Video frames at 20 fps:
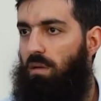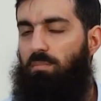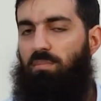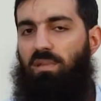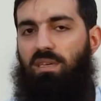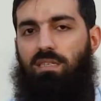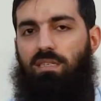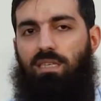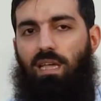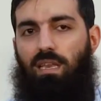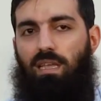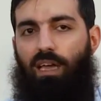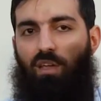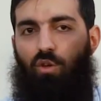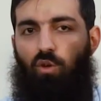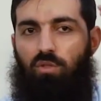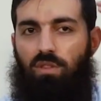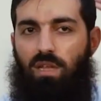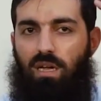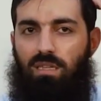bir seriye
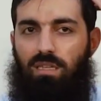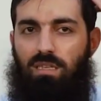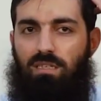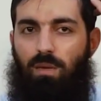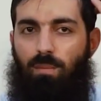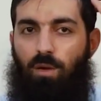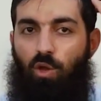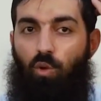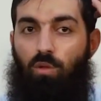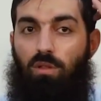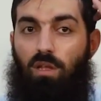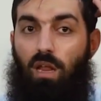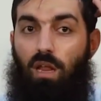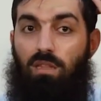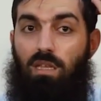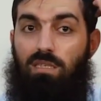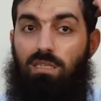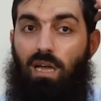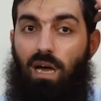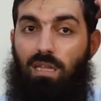gönderdiği zaman
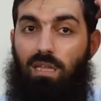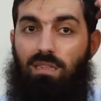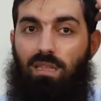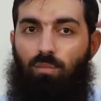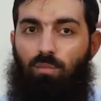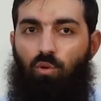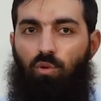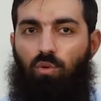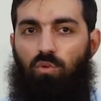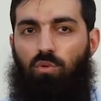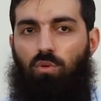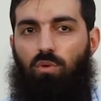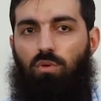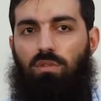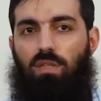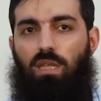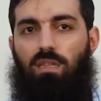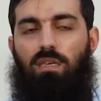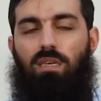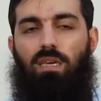onlara nasihatte bulundu.
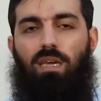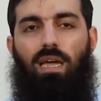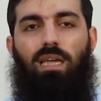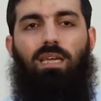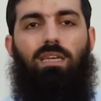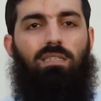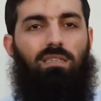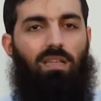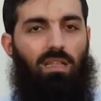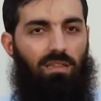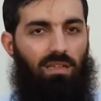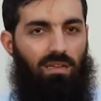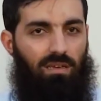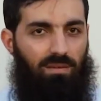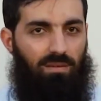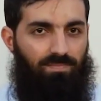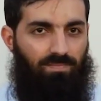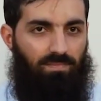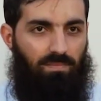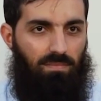Dedi ki ey
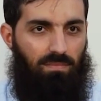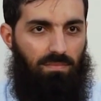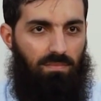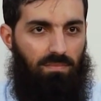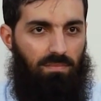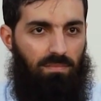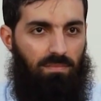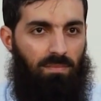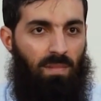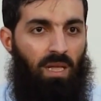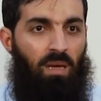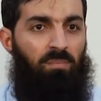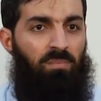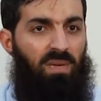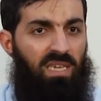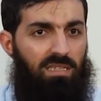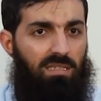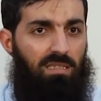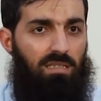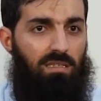insanlar
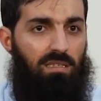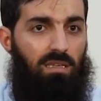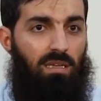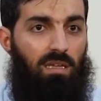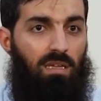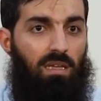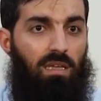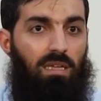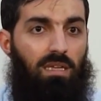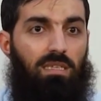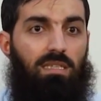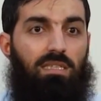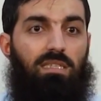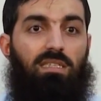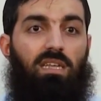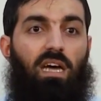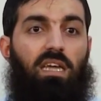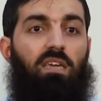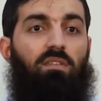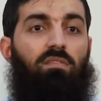biz
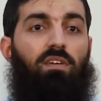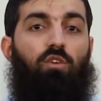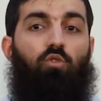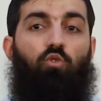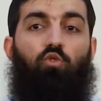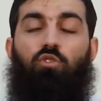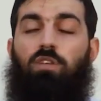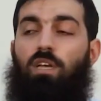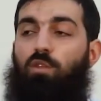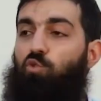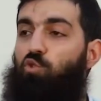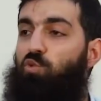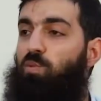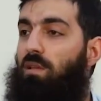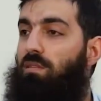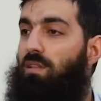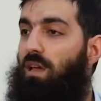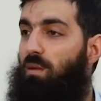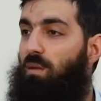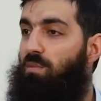sayı ve güçle
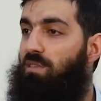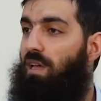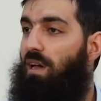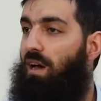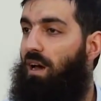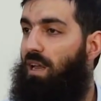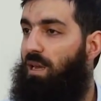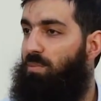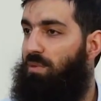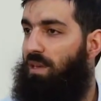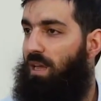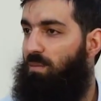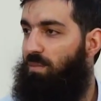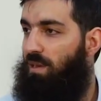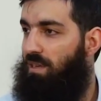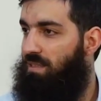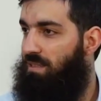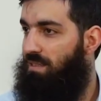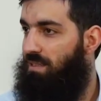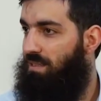düşmanlarımıza galip
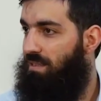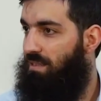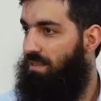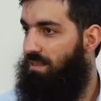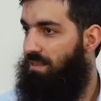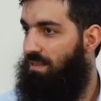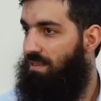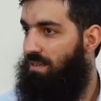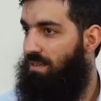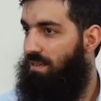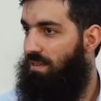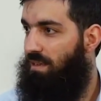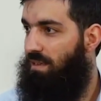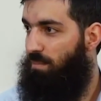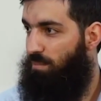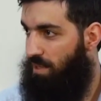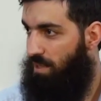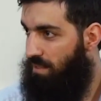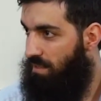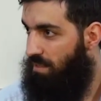gelmeyiz.
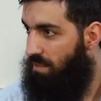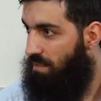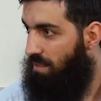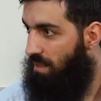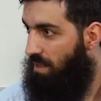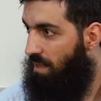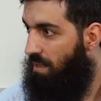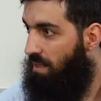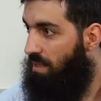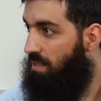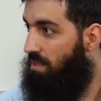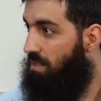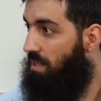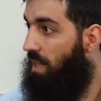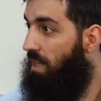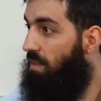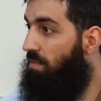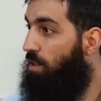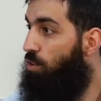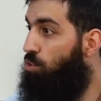Biz
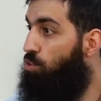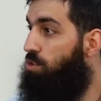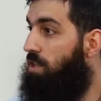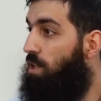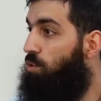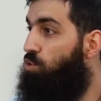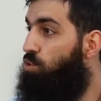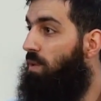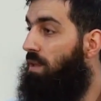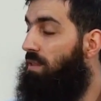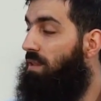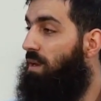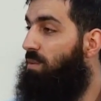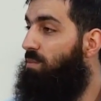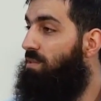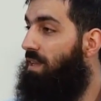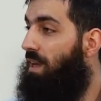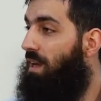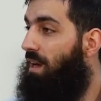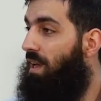sayı ve güçle
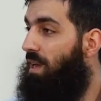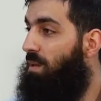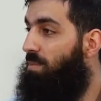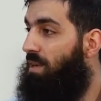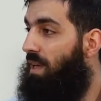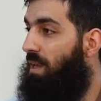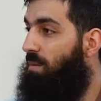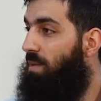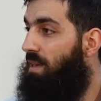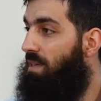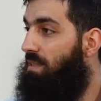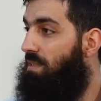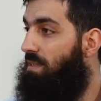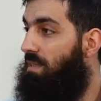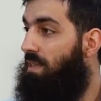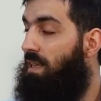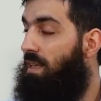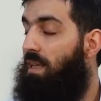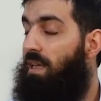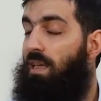düşmanlarımıza galip
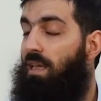gelmeyiz.